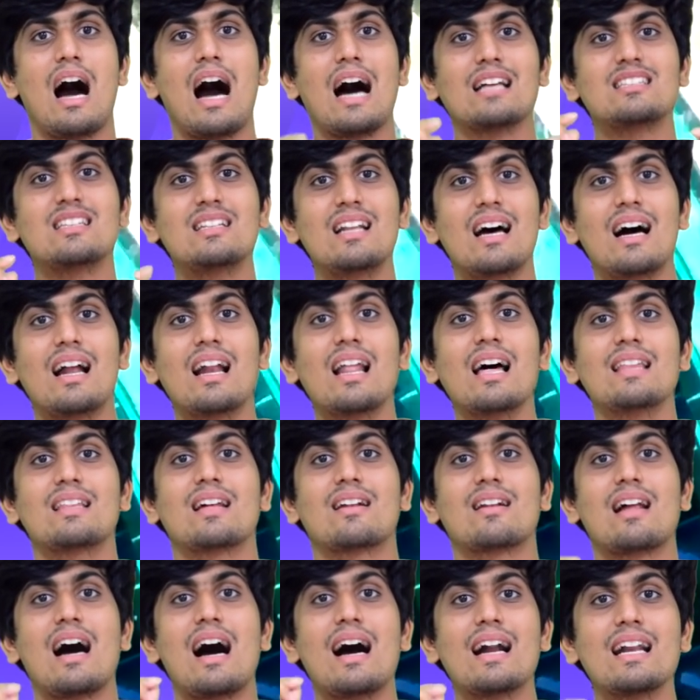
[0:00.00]
அதனால
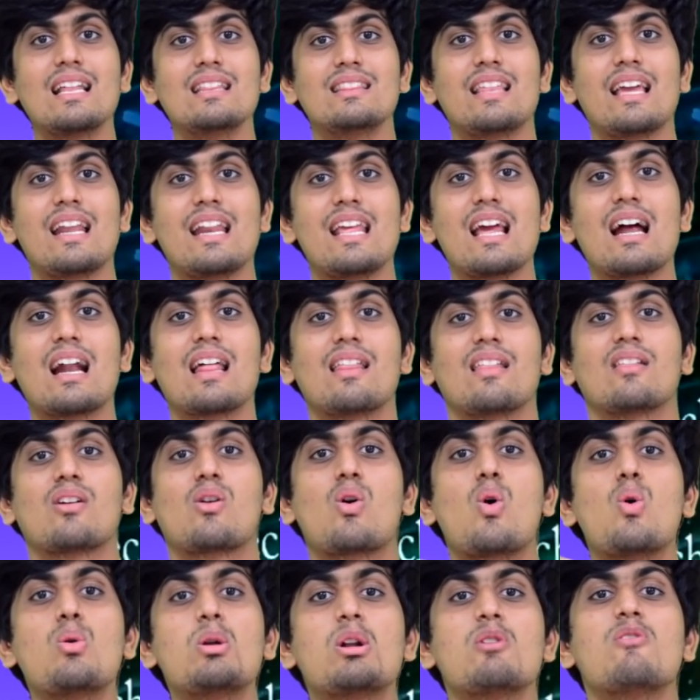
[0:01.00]
அந்த ராணி தேனியால் அதை
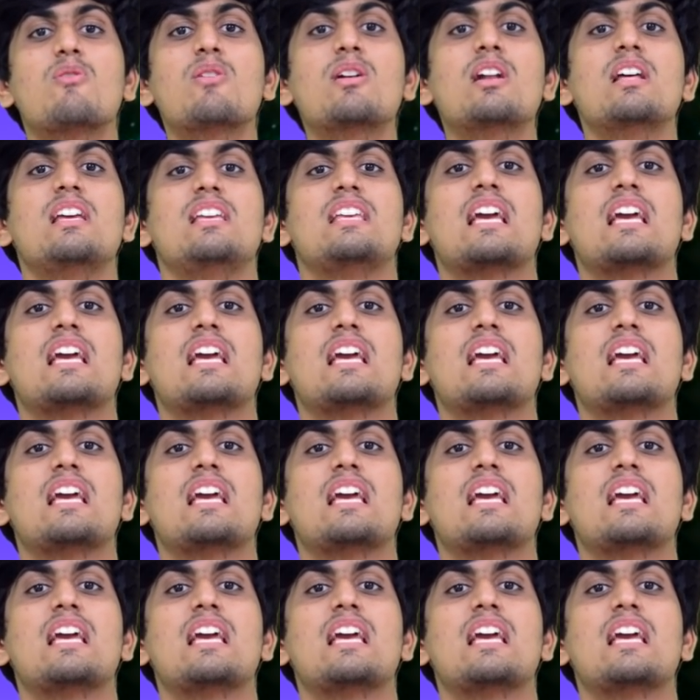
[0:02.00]
கூட்டை விட்டு